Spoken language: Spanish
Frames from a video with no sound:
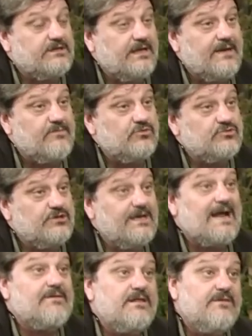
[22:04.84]
que tengamos
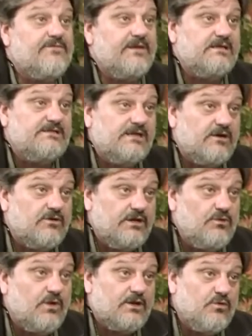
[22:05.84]
grave diferencia con
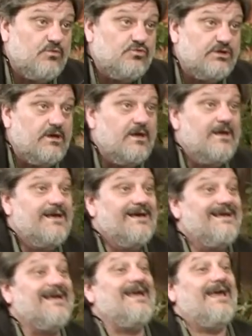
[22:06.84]
Eduardo Bussi,
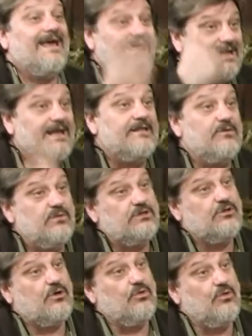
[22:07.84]
que era de
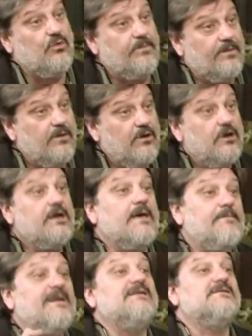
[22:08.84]
nuestro grupo, que
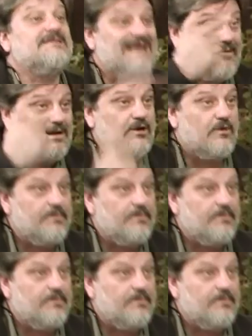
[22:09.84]
pensaba